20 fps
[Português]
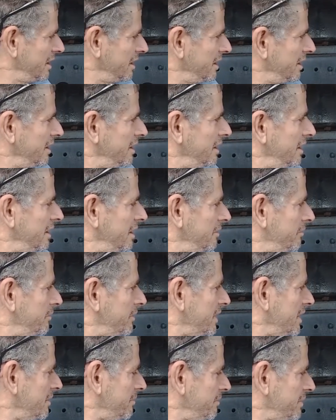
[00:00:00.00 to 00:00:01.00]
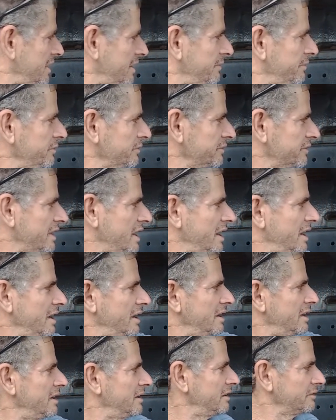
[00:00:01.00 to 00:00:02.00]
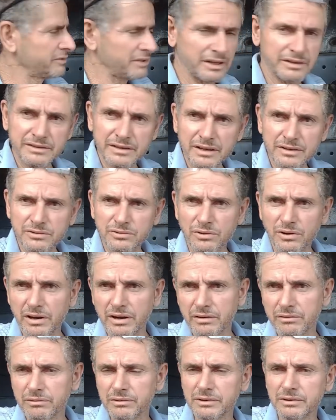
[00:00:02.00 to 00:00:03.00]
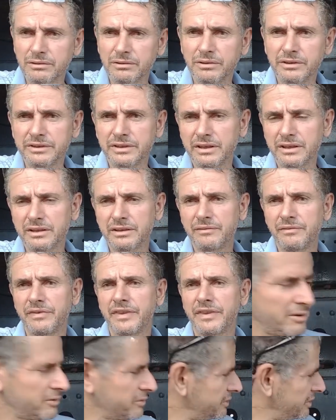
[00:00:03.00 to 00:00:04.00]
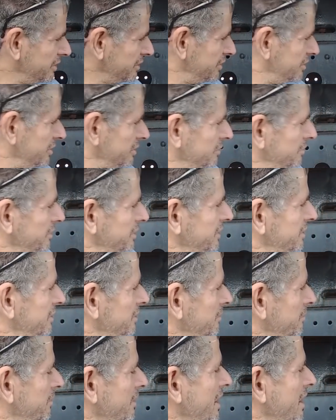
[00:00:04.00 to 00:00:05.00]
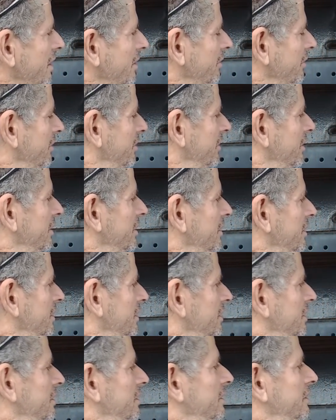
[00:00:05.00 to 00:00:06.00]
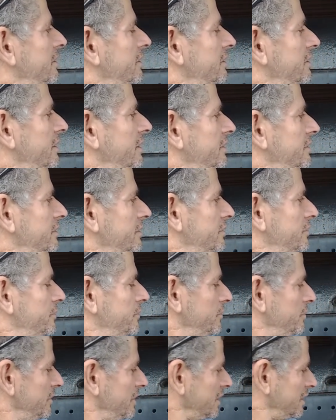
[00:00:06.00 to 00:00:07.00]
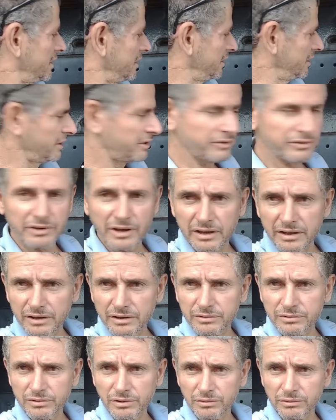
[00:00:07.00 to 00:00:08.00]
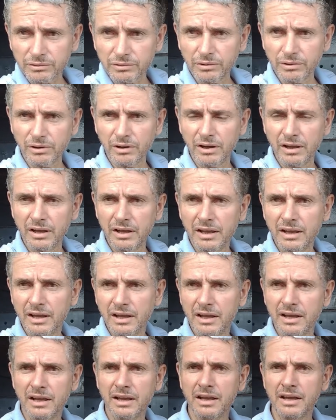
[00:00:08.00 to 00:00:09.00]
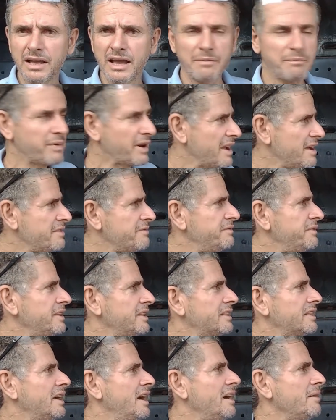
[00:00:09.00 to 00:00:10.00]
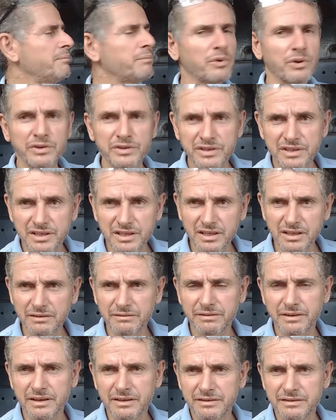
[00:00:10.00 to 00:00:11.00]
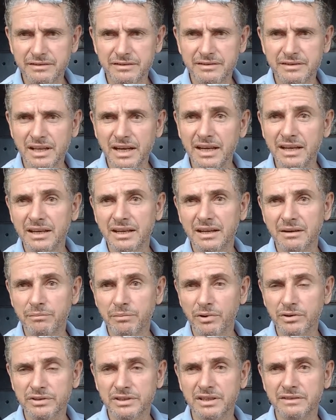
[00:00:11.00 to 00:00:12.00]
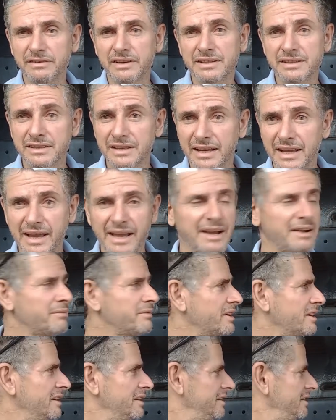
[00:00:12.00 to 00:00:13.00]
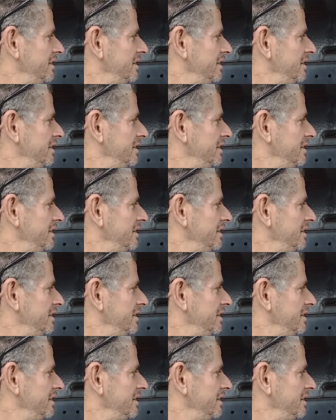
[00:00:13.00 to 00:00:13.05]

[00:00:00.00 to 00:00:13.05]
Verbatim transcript: É, para parafusar uns acessórios, alguma coisa aí. O sentido principal desses furos aqui que o engenheiro soltou é para evitar possíveis trinca, possíveis quebra